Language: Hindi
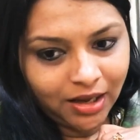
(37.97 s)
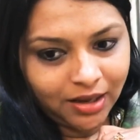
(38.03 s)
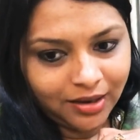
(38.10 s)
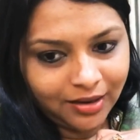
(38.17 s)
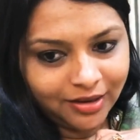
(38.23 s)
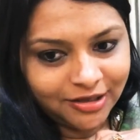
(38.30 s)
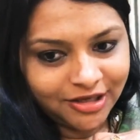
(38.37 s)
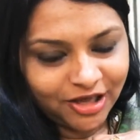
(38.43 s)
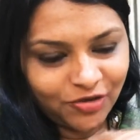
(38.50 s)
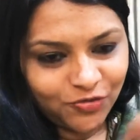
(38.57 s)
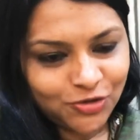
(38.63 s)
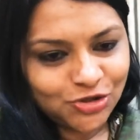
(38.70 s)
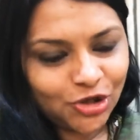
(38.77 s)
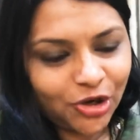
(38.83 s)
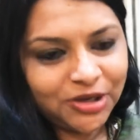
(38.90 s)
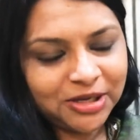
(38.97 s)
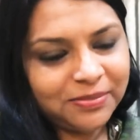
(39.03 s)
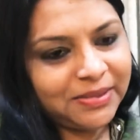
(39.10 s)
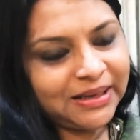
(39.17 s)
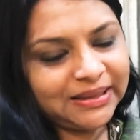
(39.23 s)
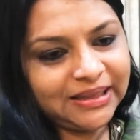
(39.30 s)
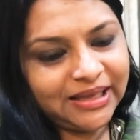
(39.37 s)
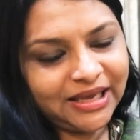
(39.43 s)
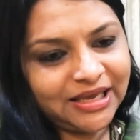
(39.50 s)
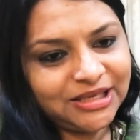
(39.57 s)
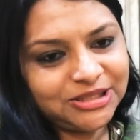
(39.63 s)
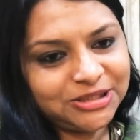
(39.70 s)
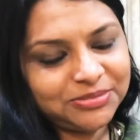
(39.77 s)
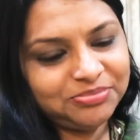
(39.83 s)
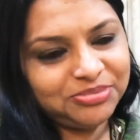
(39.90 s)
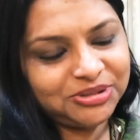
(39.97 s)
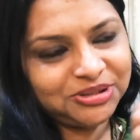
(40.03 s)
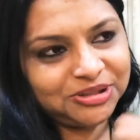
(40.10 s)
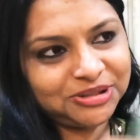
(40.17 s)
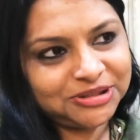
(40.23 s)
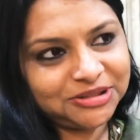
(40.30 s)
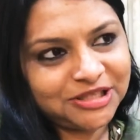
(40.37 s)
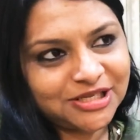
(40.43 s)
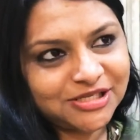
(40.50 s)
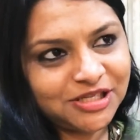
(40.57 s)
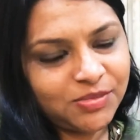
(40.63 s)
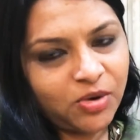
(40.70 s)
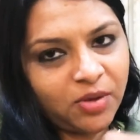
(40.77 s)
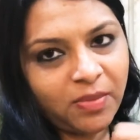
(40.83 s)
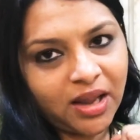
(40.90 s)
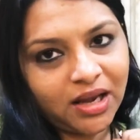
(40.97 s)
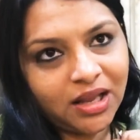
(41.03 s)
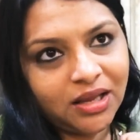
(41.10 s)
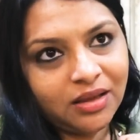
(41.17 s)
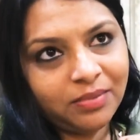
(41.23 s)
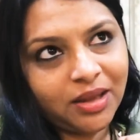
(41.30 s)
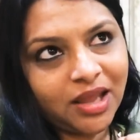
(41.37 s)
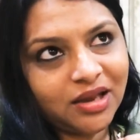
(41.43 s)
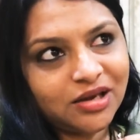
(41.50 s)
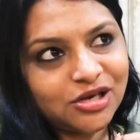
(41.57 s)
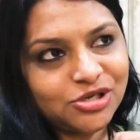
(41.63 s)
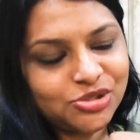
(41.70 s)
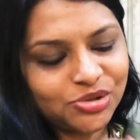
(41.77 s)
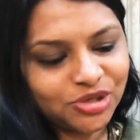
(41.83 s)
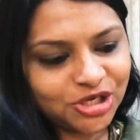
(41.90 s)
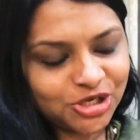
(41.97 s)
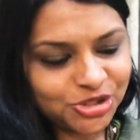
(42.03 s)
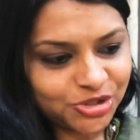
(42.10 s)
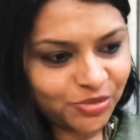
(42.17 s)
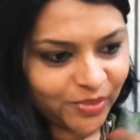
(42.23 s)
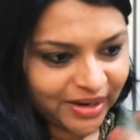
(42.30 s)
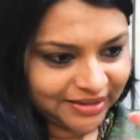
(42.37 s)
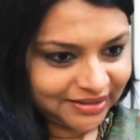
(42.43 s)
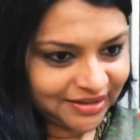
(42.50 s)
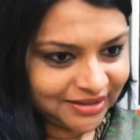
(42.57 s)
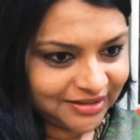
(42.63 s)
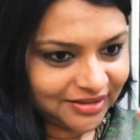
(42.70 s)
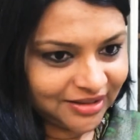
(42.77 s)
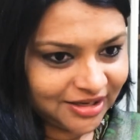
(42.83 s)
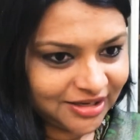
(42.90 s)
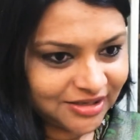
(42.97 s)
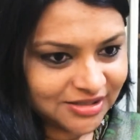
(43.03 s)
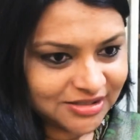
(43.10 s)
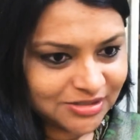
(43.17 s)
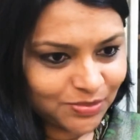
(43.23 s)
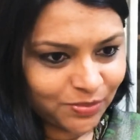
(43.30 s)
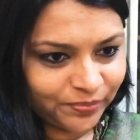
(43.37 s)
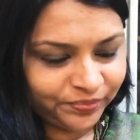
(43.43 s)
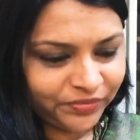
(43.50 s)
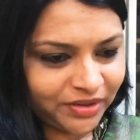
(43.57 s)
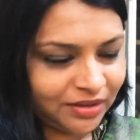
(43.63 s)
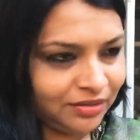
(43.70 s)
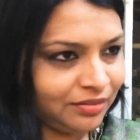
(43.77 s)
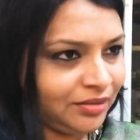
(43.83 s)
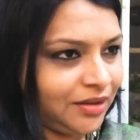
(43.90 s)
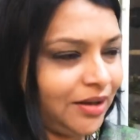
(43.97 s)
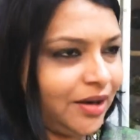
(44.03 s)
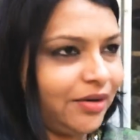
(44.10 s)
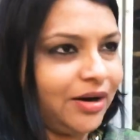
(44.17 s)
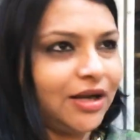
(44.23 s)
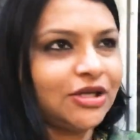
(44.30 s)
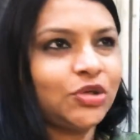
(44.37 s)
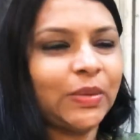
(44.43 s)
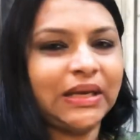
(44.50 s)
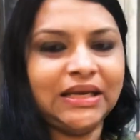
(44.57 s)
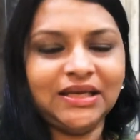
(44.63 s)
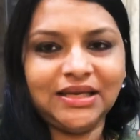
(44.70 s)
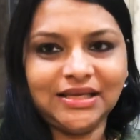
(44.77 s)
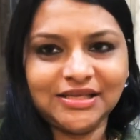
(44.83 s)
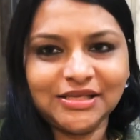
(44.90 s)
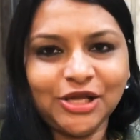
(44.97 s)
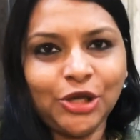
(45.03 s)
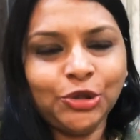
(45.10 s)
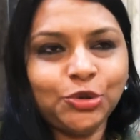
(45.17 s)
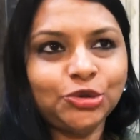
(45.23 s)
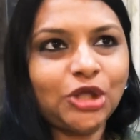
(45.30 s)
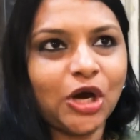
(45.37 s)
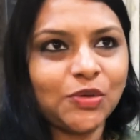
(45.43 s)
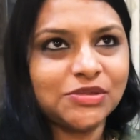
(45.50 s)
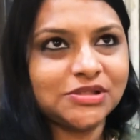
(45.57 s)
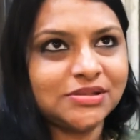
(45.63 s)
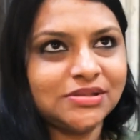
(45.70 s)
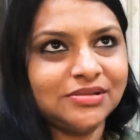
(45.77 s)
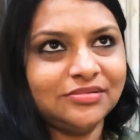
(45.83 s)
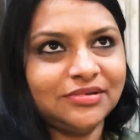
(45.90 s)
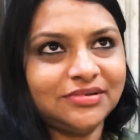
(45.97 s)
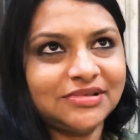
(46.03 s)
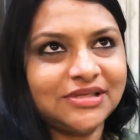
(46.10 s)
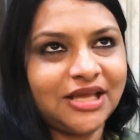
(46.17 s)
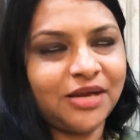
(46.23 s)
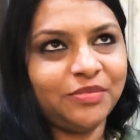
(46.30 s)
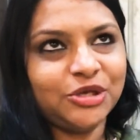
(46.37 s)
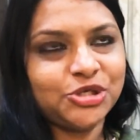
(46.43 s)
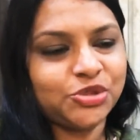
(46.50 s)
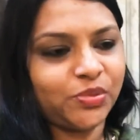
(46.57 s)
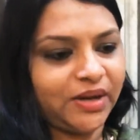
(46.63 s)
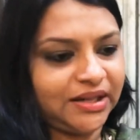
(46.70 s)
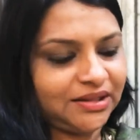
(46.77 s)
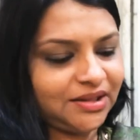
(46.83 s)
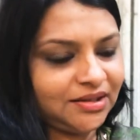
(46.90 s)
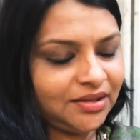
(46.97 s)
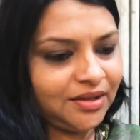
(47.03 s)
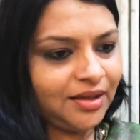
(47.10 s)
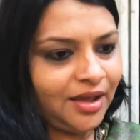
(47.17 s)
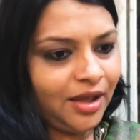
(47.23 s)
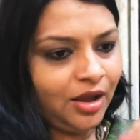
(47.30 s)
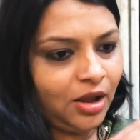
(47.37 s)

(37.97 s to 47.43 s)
आ, ये उस दौर की बात है जब तस्नीम और मैंने कैरियर की शुरुआत की थी इट इज़ इन दी एरा ट्वेंटी टू थाउजेंड से हमने शुरुआत की थी